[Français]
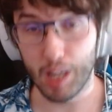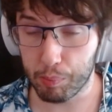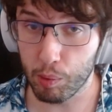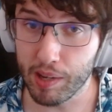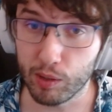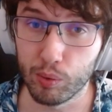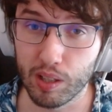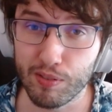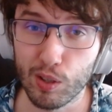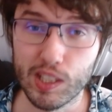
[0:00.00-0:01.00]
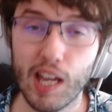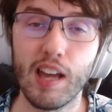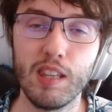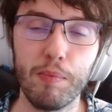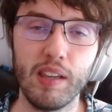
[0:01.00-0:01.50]
La première est une référence à
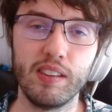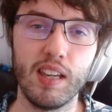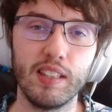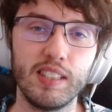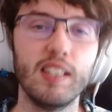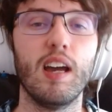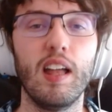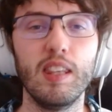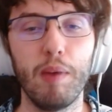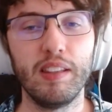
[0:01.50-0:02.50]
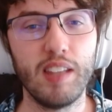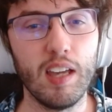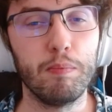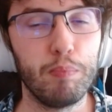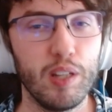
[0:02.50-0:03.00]
Animate Dead, c'est Animate
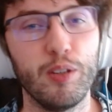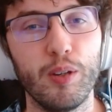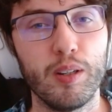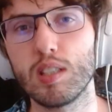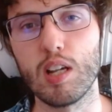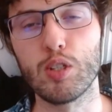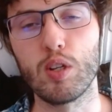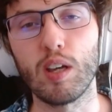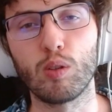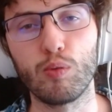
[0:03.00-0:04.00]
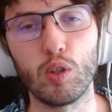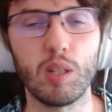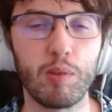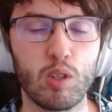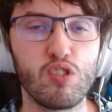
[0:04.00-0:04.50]
Dead Player. C'est la seule carte en
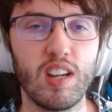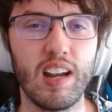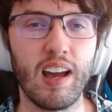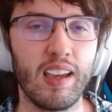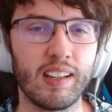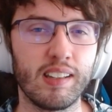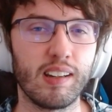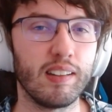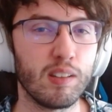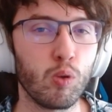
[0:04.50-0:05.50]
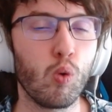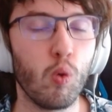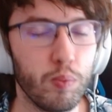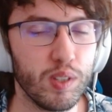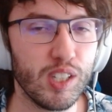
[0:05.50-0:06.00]
français parce que je viens de la réécrire, elle était trop
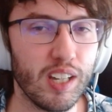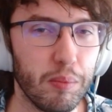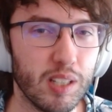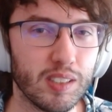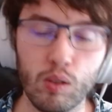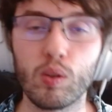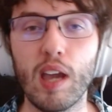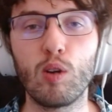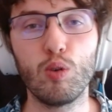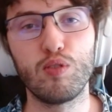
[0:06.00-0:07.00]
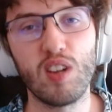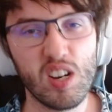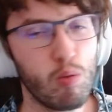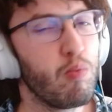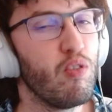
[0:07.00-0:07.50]
compliquée à la base. Donc avec le
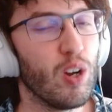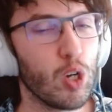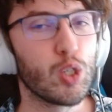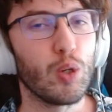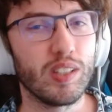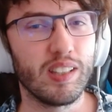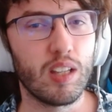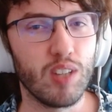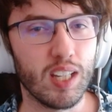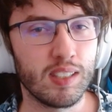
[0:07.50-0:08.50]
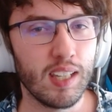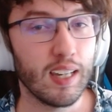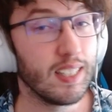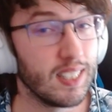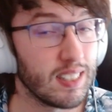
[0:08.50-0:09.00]
flash, vous pouvez enchanter un adversaire,
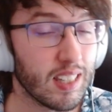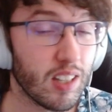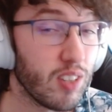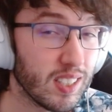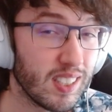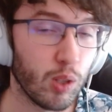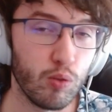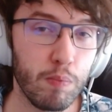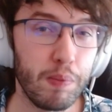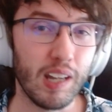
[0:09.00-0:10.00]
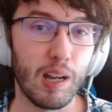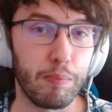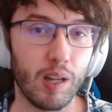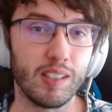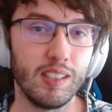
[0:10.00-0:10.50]
et si cet adversaire devait perdre la
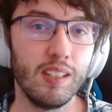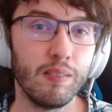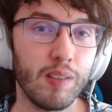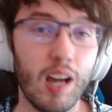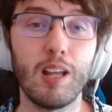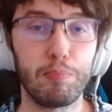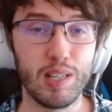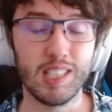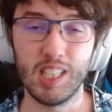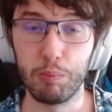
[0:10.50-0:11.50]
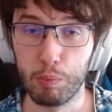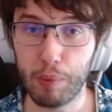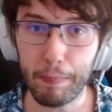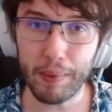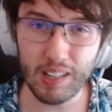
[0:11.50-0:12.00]
partie, à la place, il peut
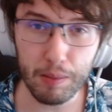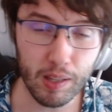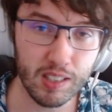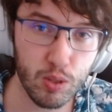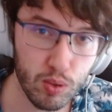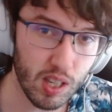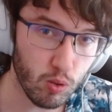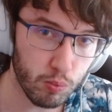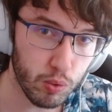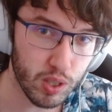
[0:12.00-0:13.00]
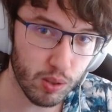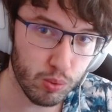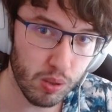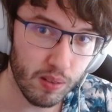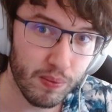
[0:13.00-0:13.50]
pas perdre la partie jusqu'à son prochain
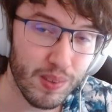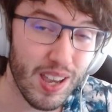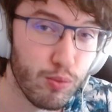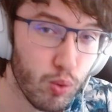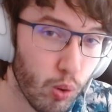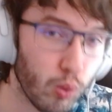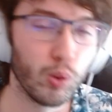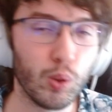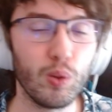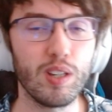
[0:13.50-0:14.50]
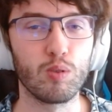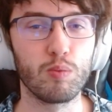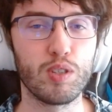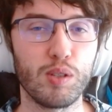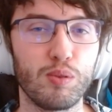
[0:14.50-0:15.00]
tour, et vous le contrôlez à son
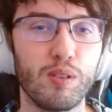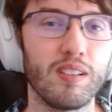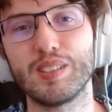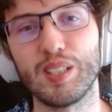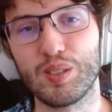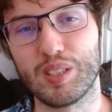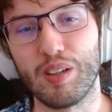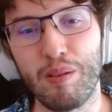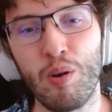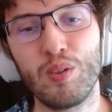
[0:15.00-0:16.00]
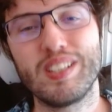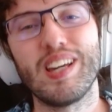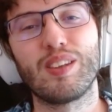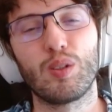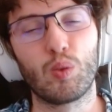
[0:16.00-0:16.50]
prochain tour. Ça, ce serait vraiment une
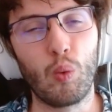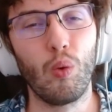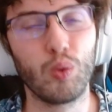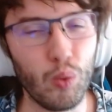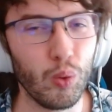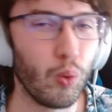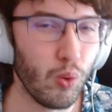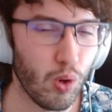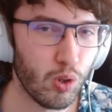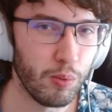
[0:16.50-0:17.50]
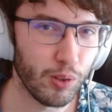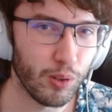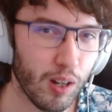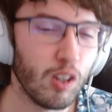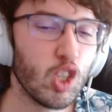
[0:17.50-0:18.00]
carte trop trop drôle en
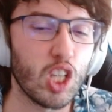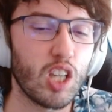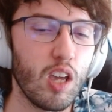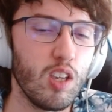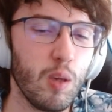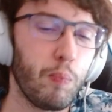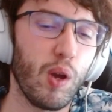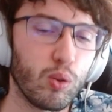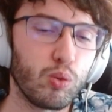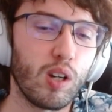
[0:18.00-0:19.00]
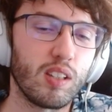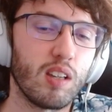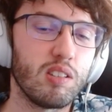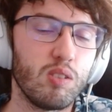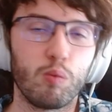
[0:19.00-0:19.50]
commandeur. Ça serait hyper dur à
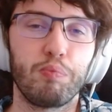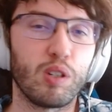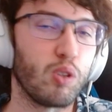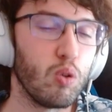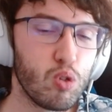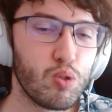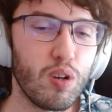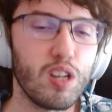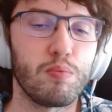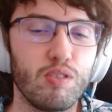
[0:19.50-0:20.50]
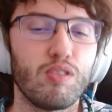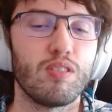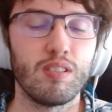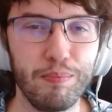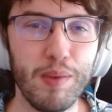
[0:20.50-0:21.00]
caser, donc personne le jouerait, je
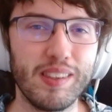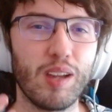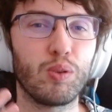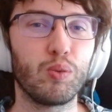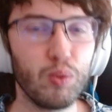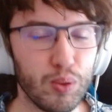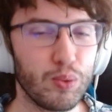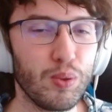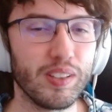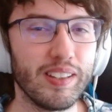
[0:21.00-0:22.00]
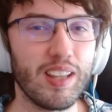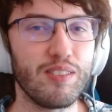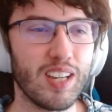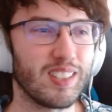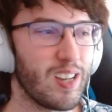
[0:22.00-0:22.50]
pense. Mais t'as tout le tour d'un
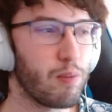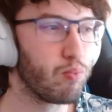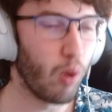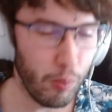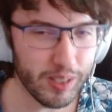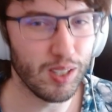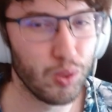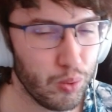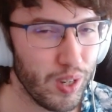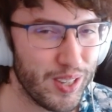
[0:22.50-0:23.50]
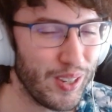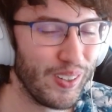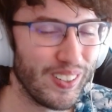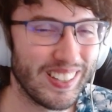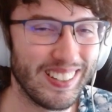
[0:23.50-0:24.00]
adversaire pour embêter tous les
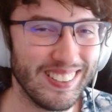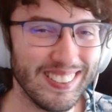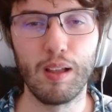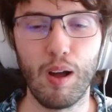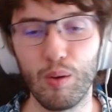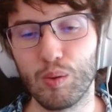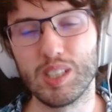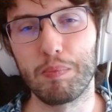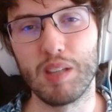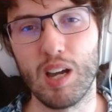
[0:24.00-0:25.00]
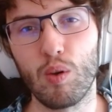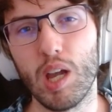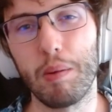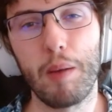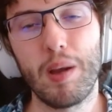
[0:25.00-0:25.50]
autres. Ah, le concept est
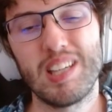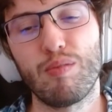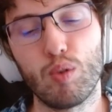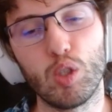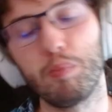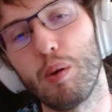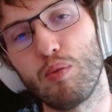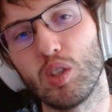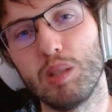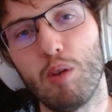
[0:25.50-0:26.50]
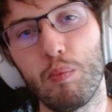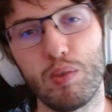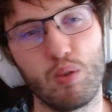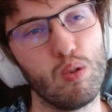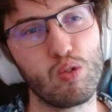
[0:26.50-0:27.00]
incroyable. Après, ça fonctionne pas forcément,
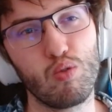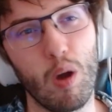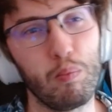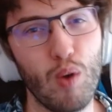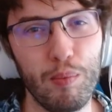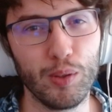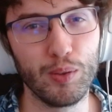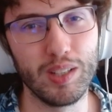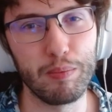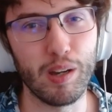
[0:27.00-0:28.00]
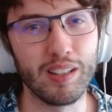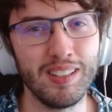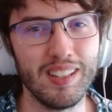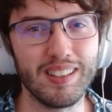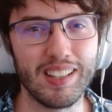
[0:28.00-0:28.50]
puisque le joueur peut abandonner la
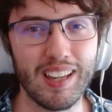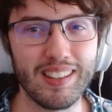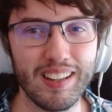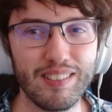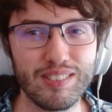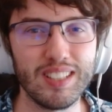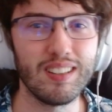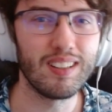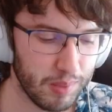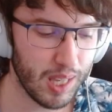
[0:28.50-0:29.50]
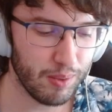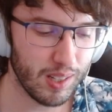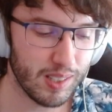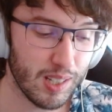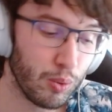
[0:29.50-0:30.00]
partie et ta carte a rien fait. Mais
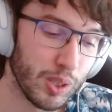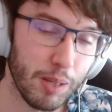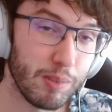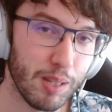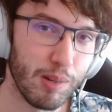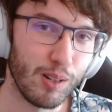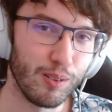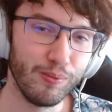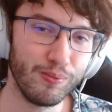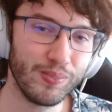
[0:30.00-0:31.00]
ouais, c'est le concept qui est marrant.